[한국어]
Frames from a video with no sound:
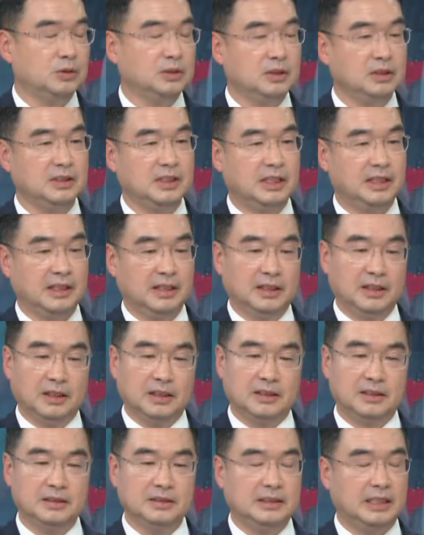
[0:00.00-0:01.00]
그러니까
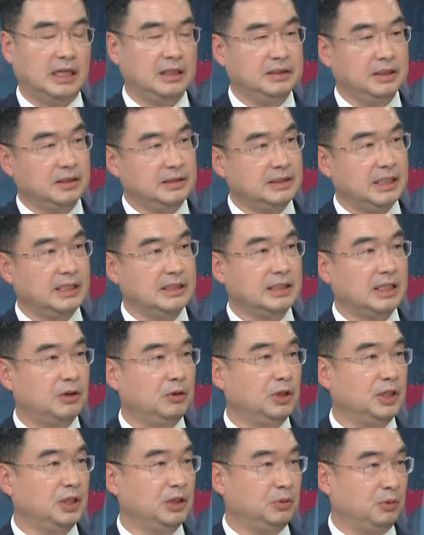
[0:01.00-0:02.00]
그 사, 현장
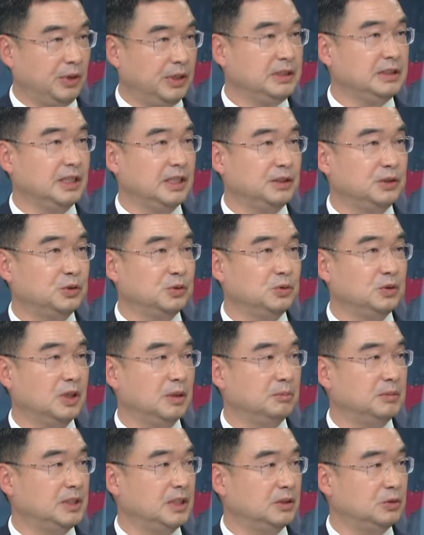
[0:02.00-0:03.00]
상황이 굉장히
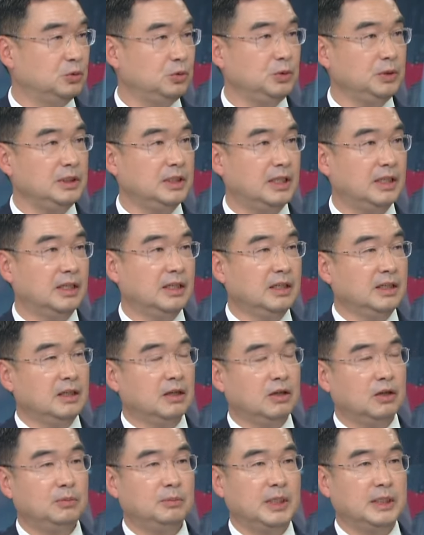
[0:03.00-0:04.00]
중요합니다. 수위가
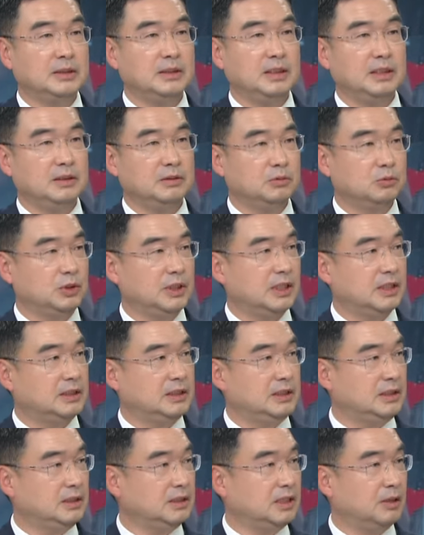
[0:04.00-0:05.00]
얼마 전에 우리가
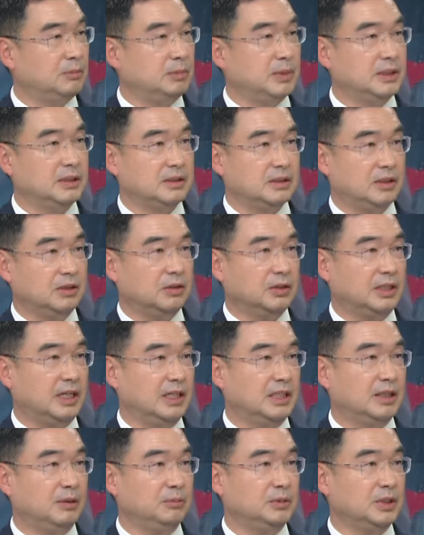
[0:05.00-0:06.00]
지능 아파 저
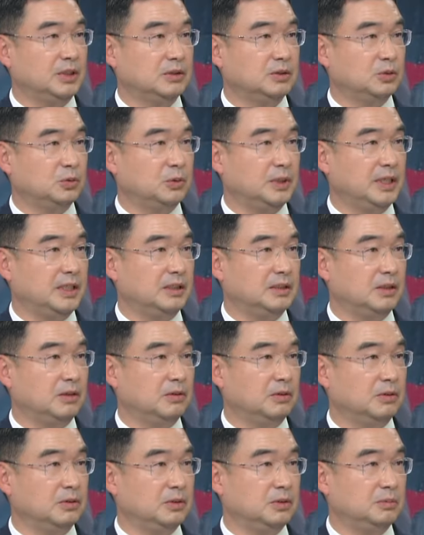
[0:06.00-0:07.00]
강남역
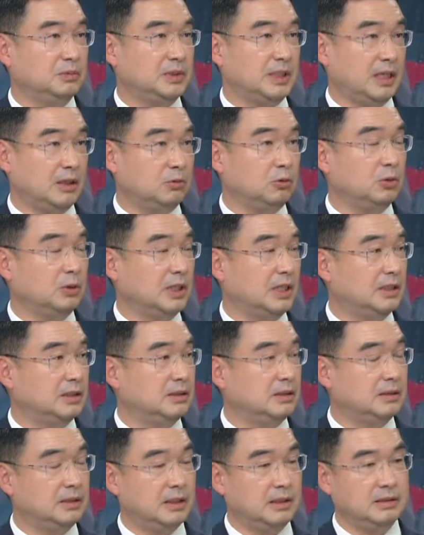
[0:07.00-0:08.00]
쪽에서 사고가
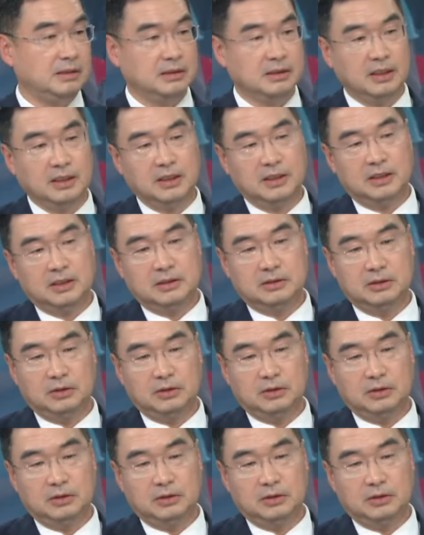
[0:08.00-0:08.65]
났을 때는 음.